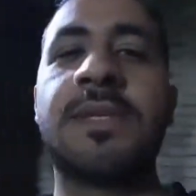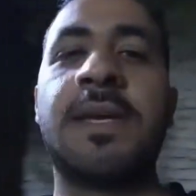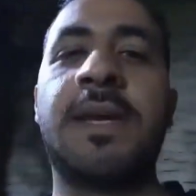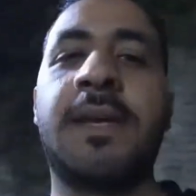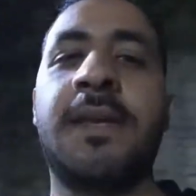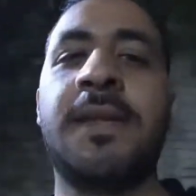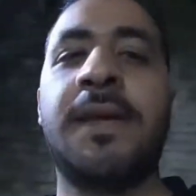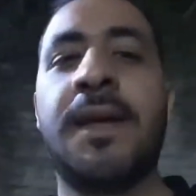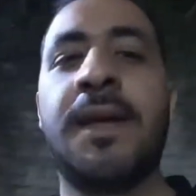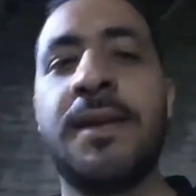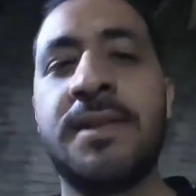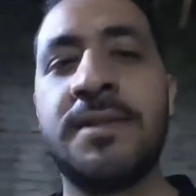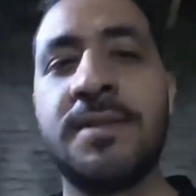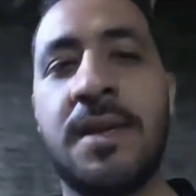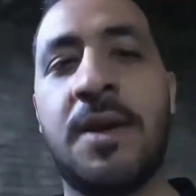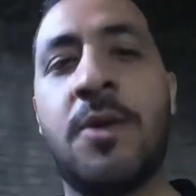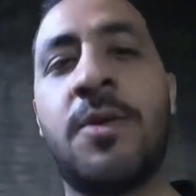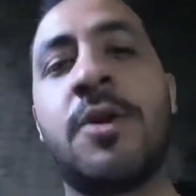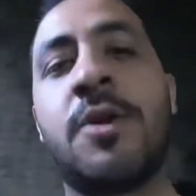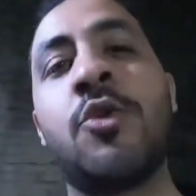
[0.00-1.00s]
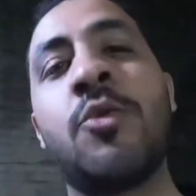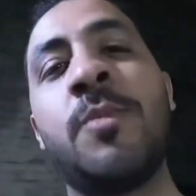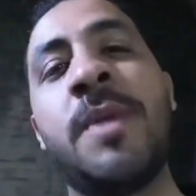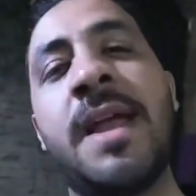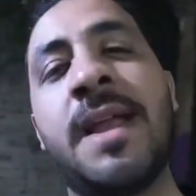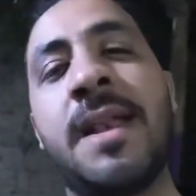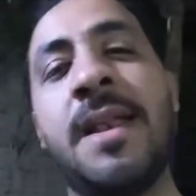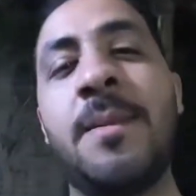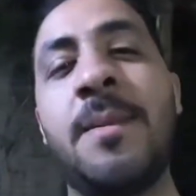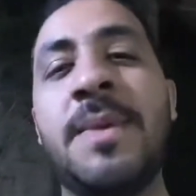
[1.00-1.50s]
يعني هنزل هوريكم
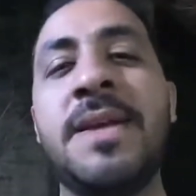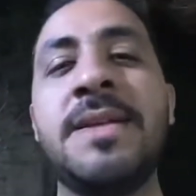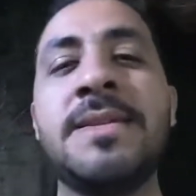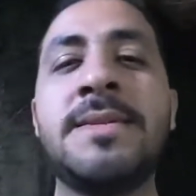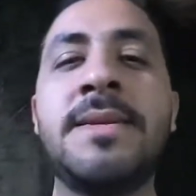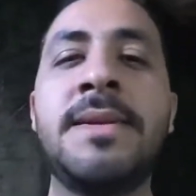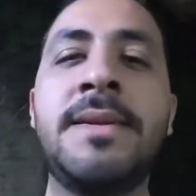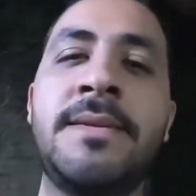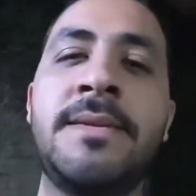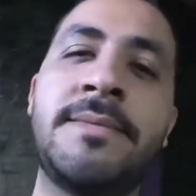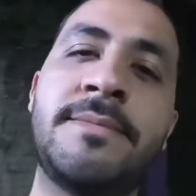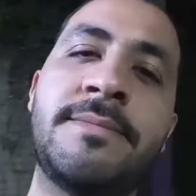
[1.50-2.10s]
الاكل لما ينزل